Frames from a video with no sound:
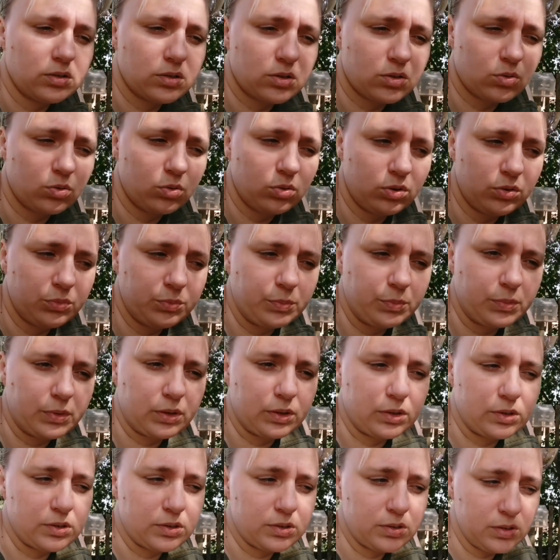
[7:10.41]
Сходим в
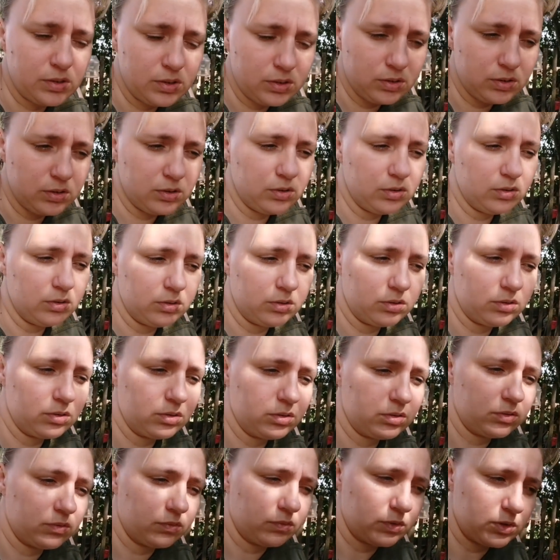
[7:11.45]
магазин,
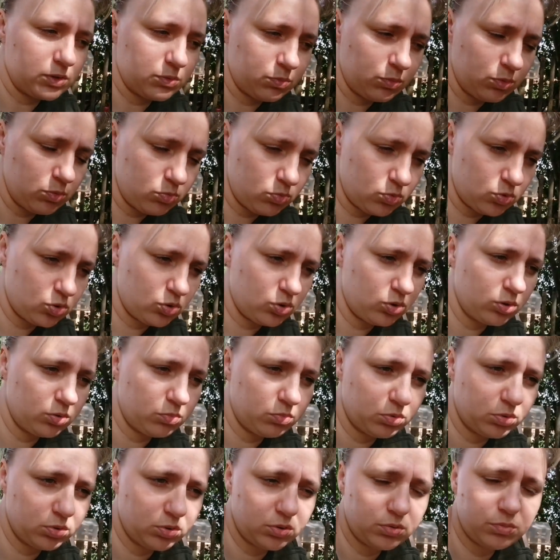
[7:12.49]
возьмем
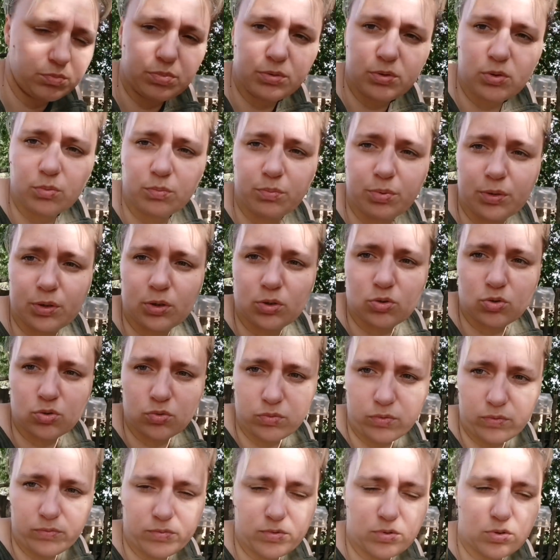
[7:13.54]
что-нибудь, потом
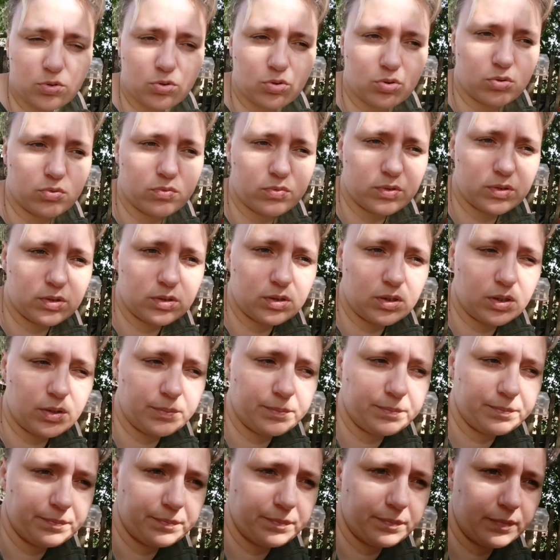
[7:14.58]
покажу вам все, что
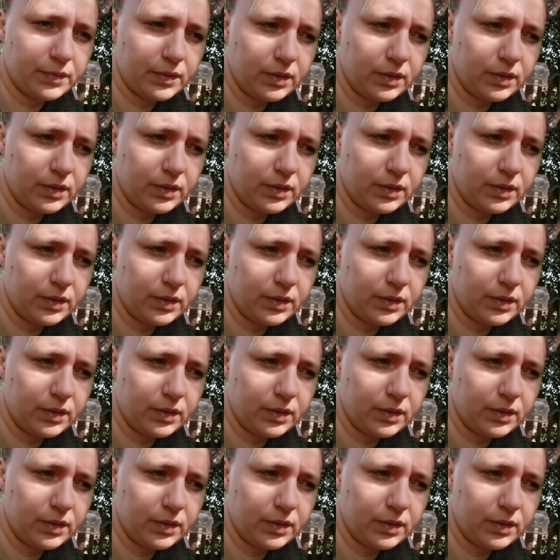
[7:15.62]
взяла.